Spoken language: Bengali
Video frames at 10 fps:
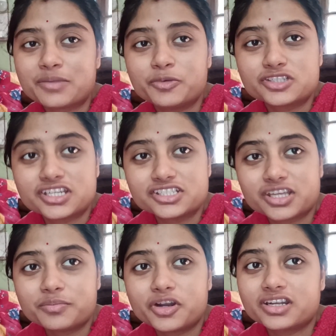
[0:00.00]
আজকে পঁচিশে
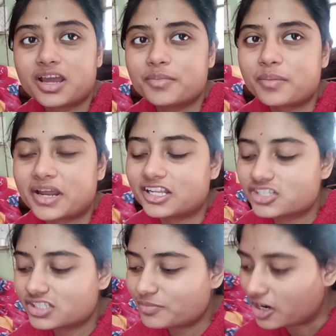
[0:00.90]
ডিসেম্বরটা আমরা
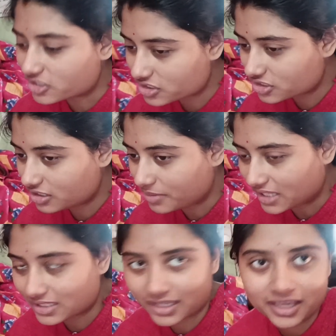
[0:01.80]
মানাচ্ছি যে মাংস ঝোল
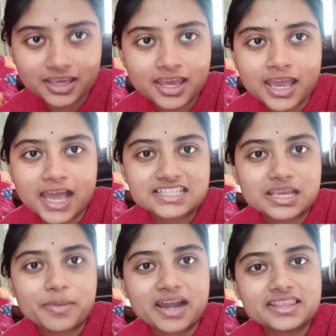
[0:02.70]
ভাত খেয়ে
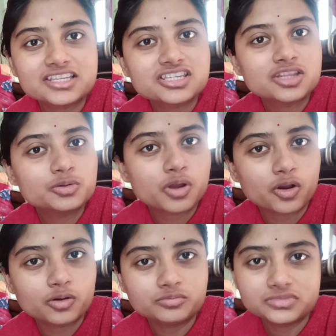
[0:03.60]
আজকে বাড়িতে এসেছি
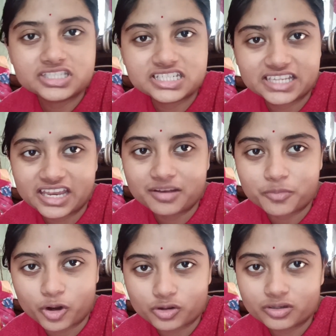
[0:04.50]
দুরকম চিকেন
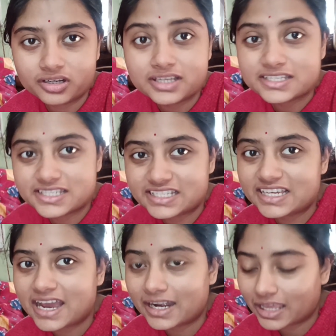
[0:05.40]
মটন সি
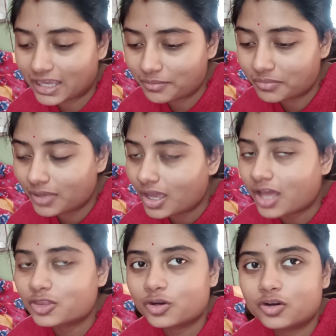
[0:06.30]
আর এম
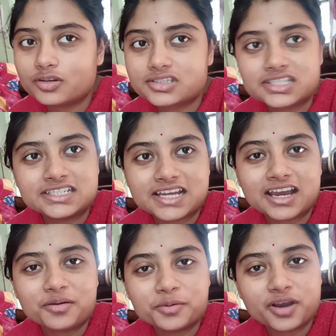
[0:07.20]
তো সিটা
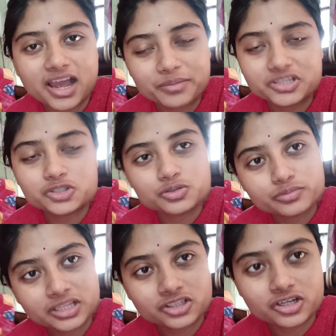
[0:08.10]
খাবো আমি
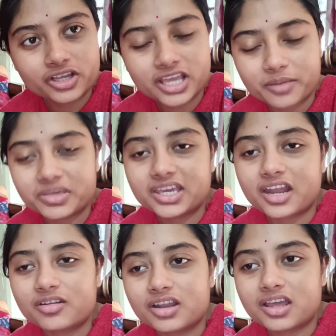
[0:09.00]
শুধুমাত্রই আমি
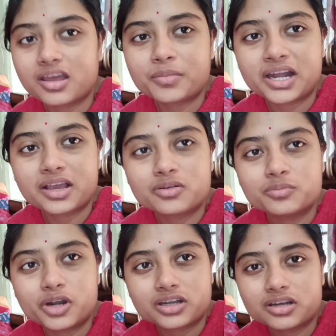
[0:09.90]
কেননা আমার এখন
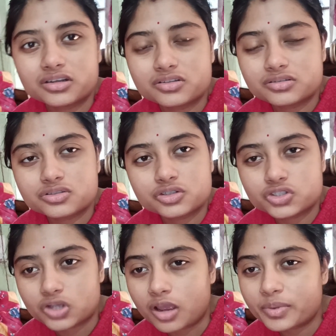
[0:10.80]
মটন
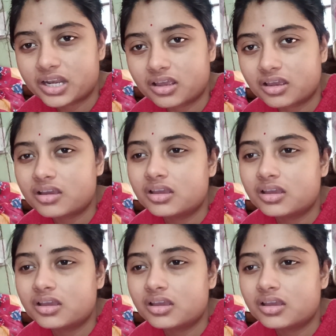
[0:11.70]
সহ্য হবে না